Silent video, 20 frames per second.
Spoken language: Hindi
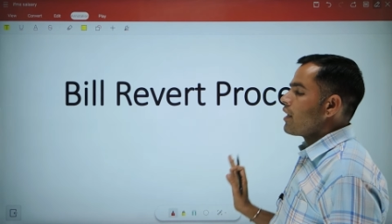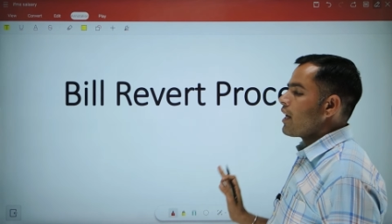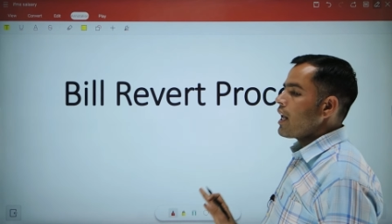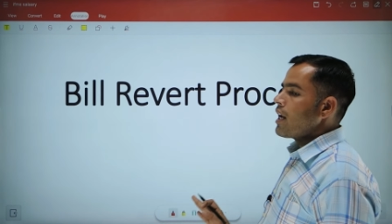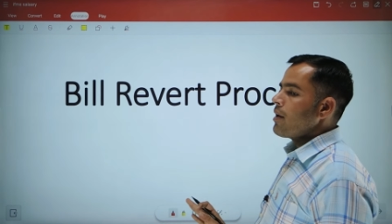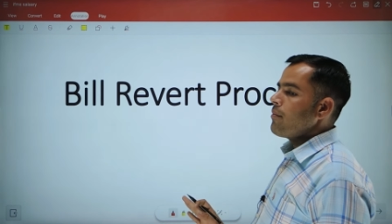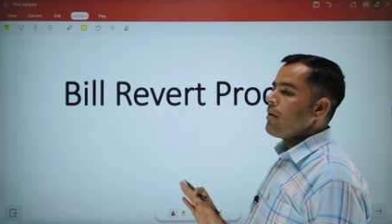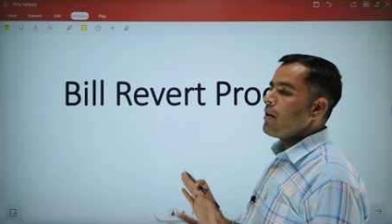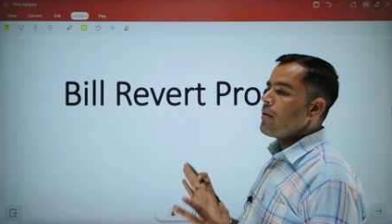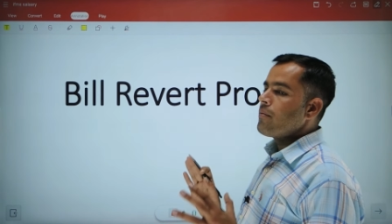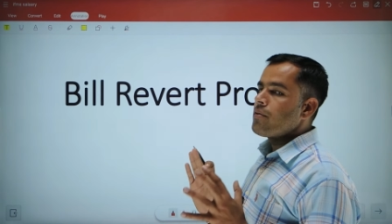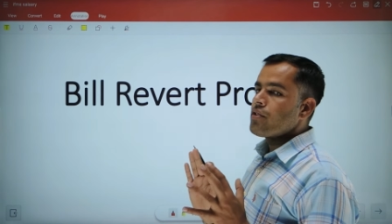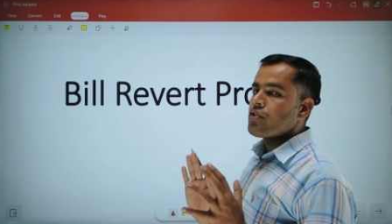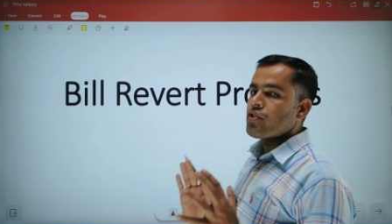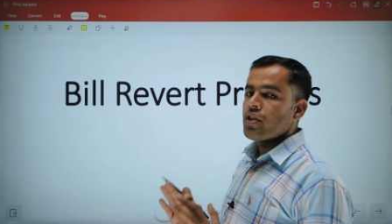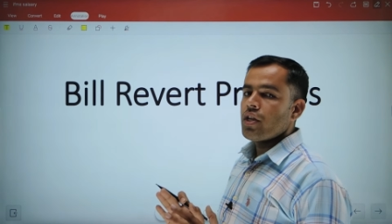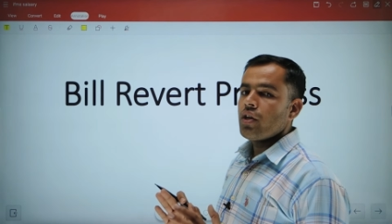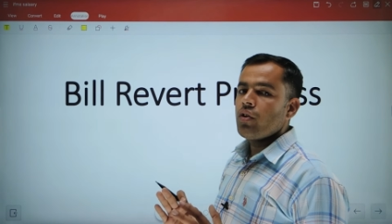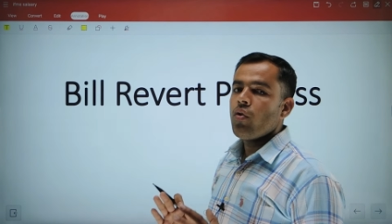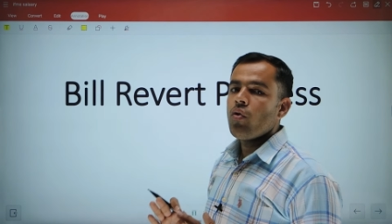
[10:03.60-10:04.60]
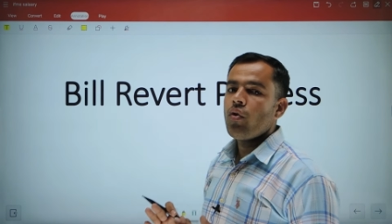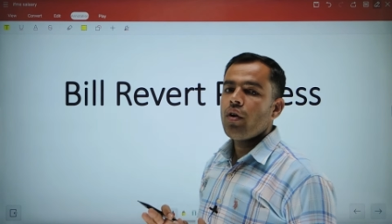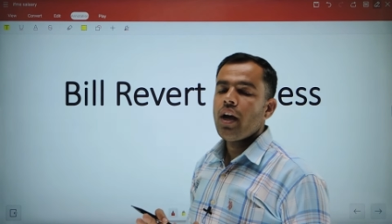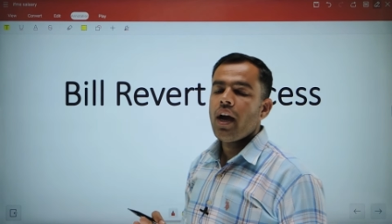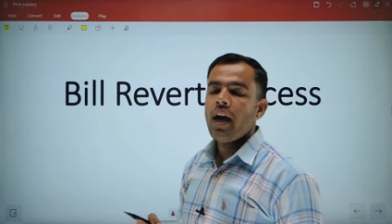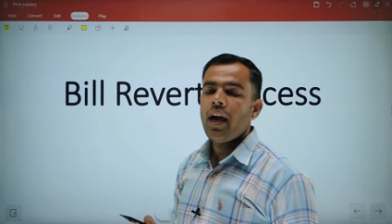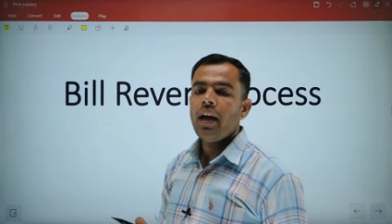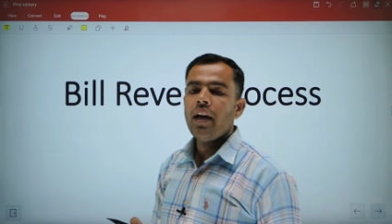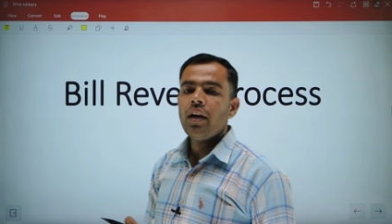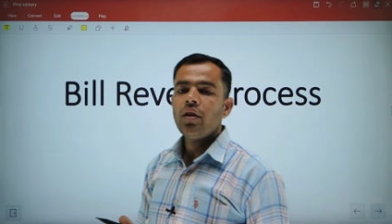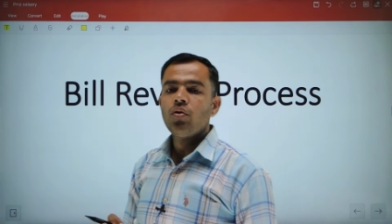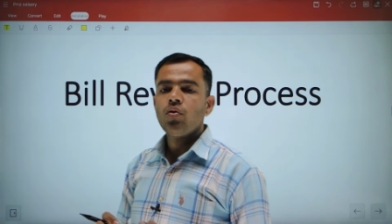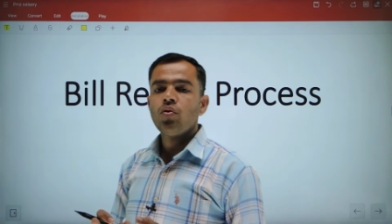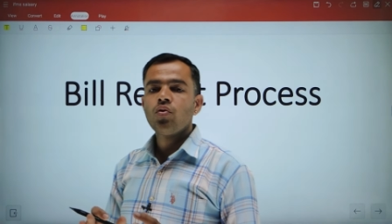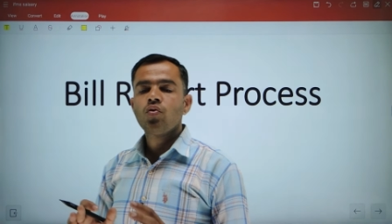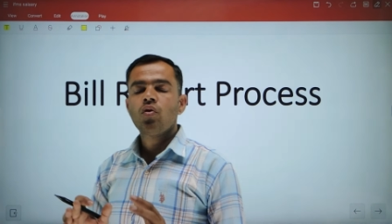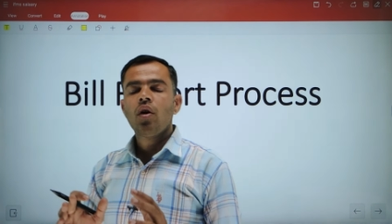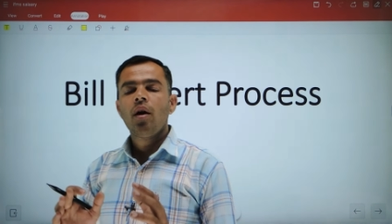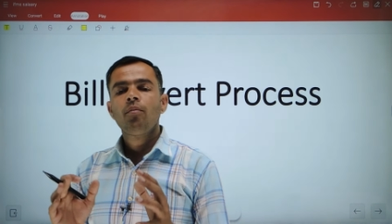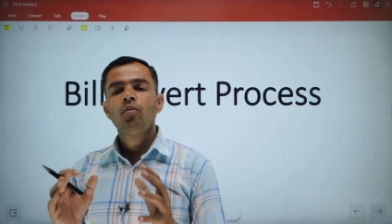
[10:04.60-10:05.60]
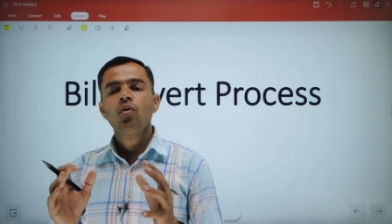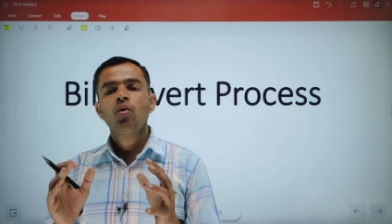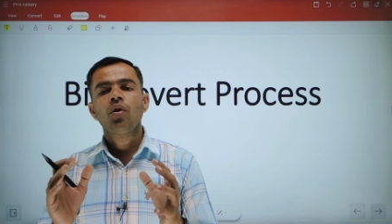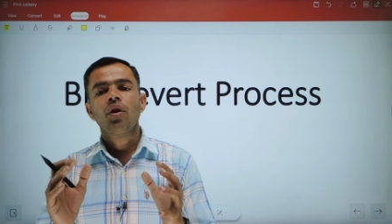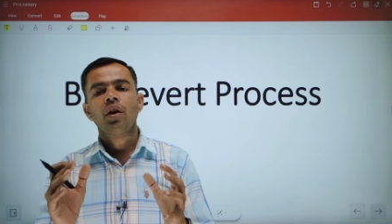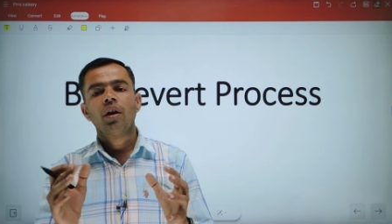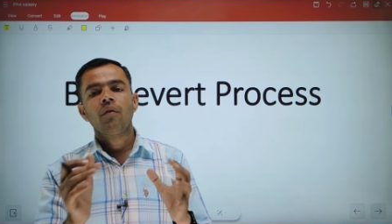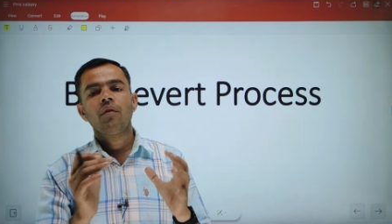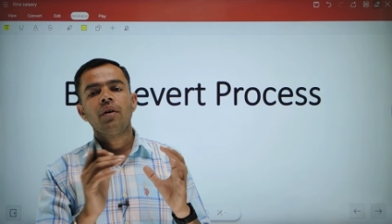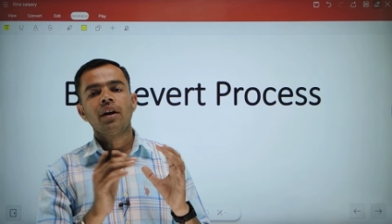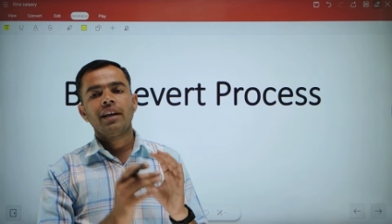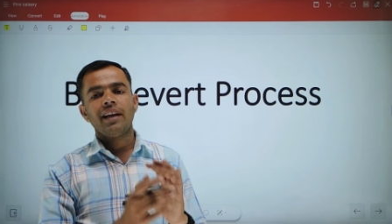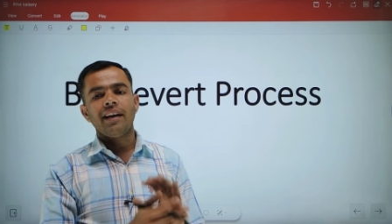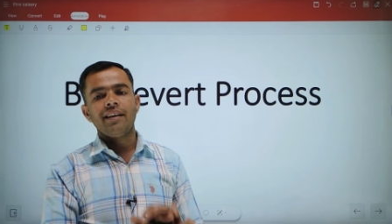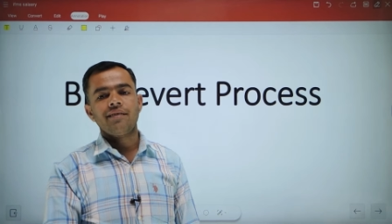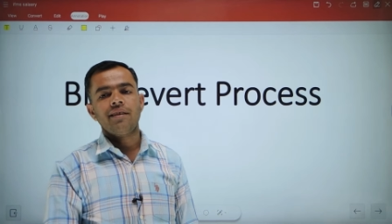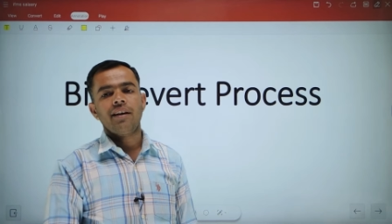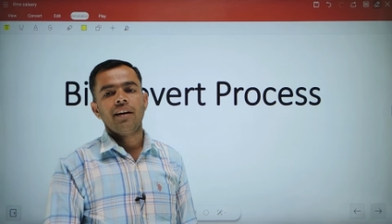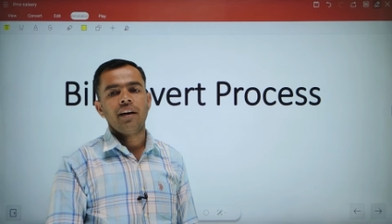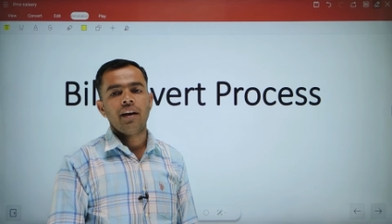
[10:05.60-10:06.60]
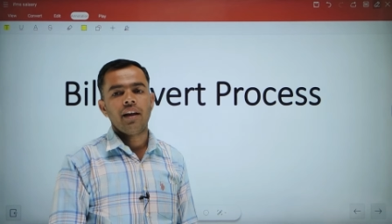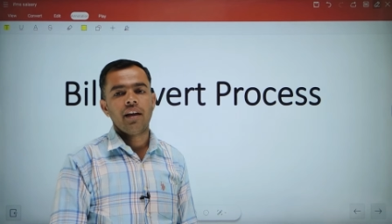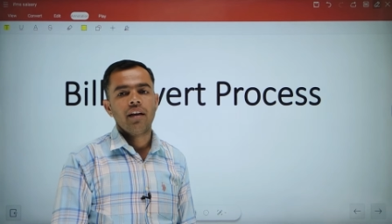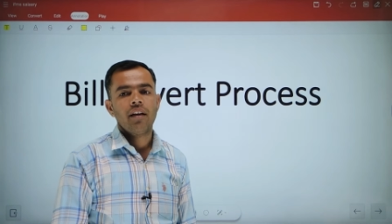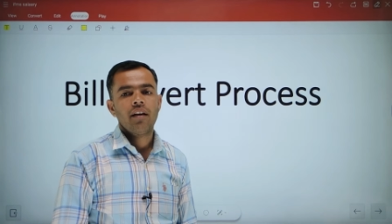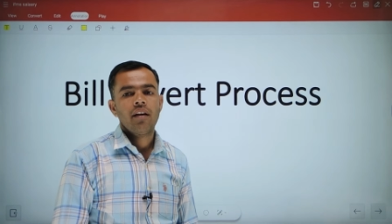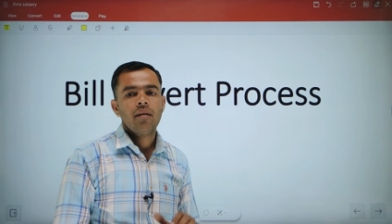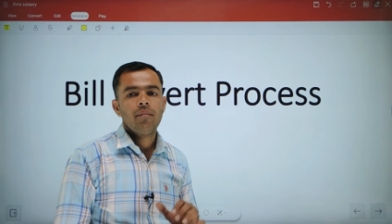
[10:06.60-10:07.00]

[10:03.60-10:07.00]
यानी बिल मिस्टेक हो गया है तो उसको हम लोग रिवर्ट कैसे करें